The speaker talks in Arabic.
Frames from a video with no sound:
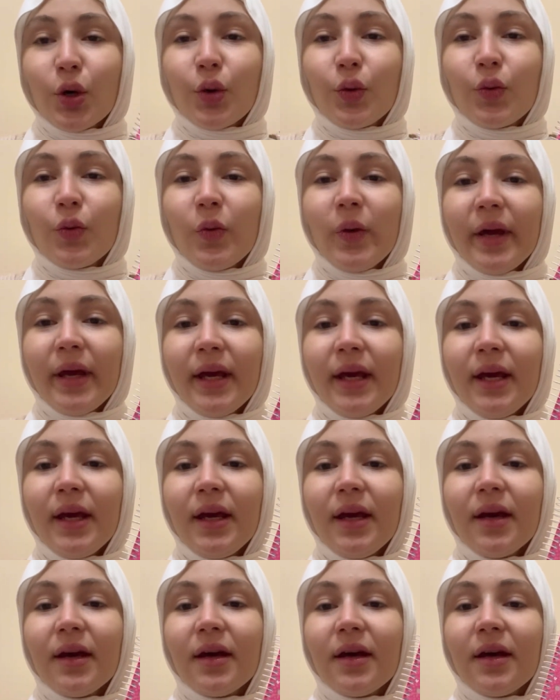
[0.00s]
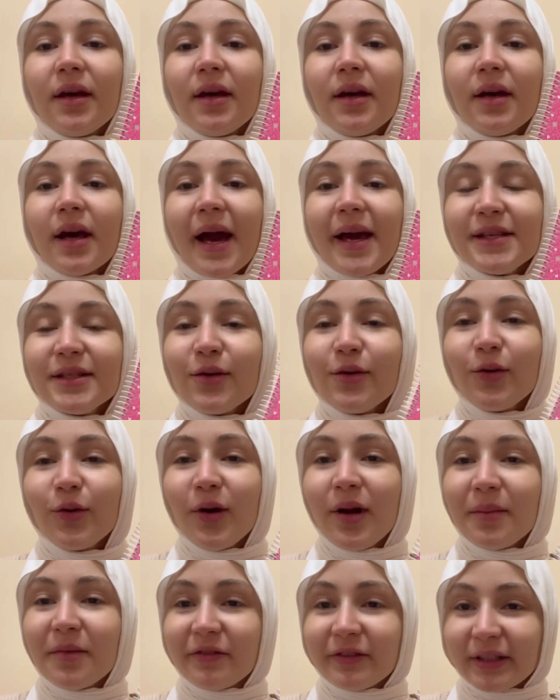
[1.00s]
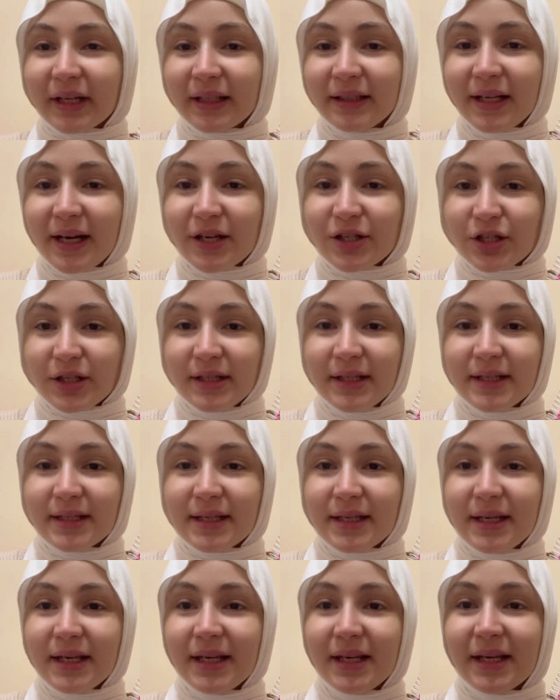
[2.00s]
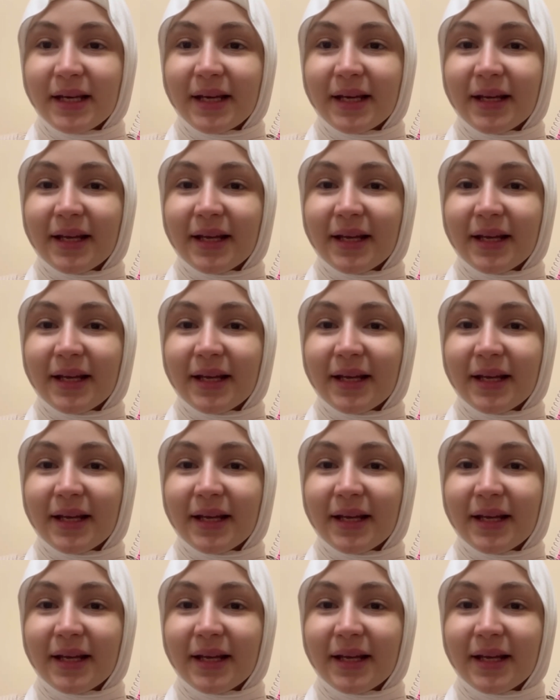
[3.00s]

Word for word: وعايزه اقول لكم لما فتحت الاجنده دي